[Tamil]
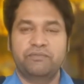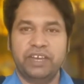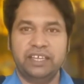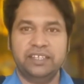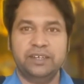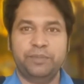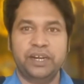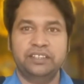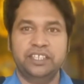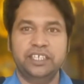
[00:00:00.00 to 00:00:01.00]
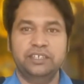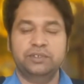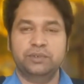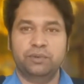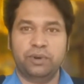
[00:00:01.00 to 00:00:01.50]
வேதனைப்படுத்தி
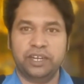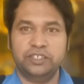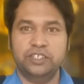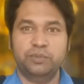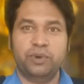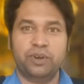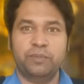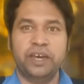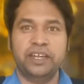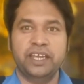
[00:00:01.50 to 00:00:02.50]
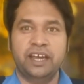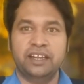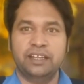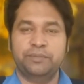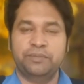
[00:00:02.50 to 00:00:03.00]
உடஞ்சி போகிற
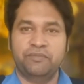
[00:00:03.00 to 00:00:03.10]
மாதிரியான